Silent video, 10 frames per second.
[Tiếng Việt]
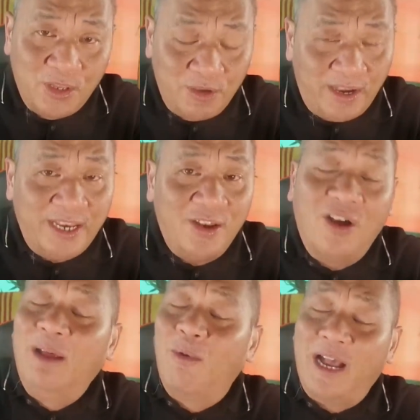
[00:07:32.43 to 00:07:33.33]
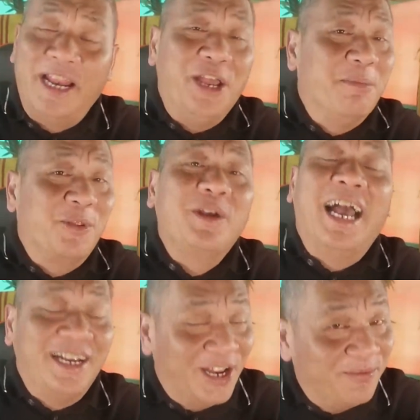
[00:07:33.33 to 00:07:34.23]
Quý vị, đó là một cái điều mà tôi
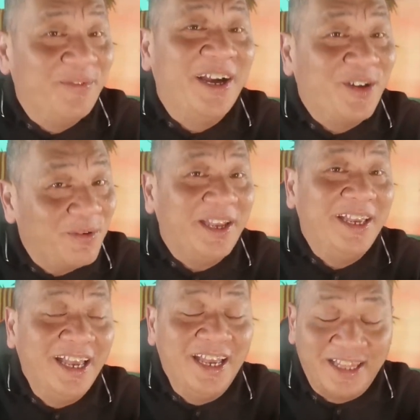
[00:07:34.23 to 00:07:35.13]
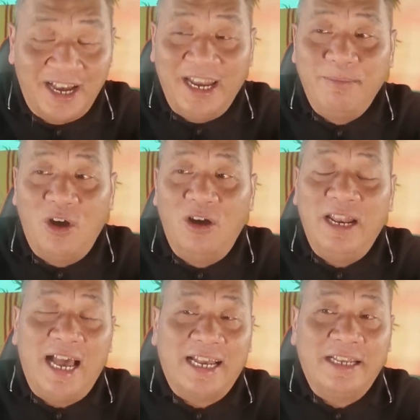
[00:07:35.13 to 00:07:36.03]
khẳng định với quý vị. Thời điểm đó
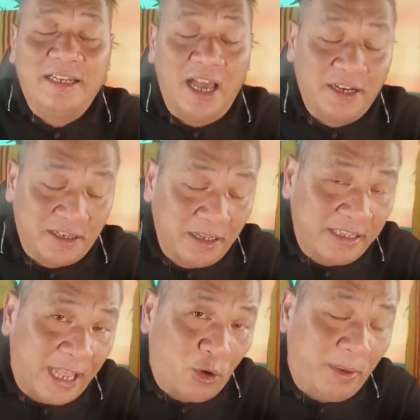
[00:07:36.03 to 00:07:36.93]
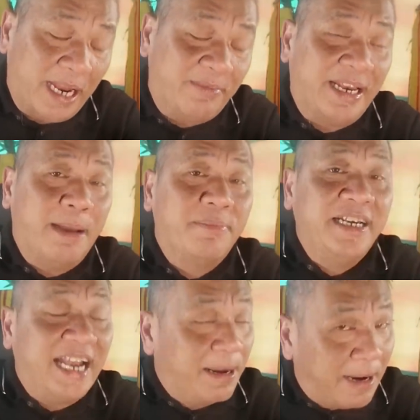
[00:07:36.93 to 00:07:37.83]
là cái nền kinh tế của miền Nam Việt Nam
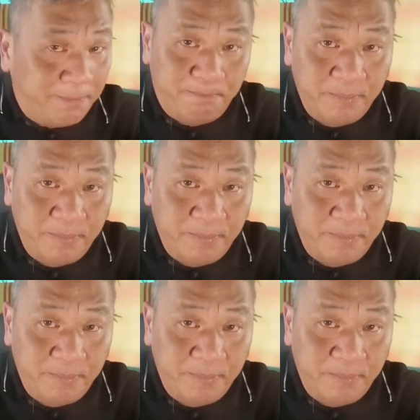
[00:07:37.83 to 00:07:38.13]
khá mạnh.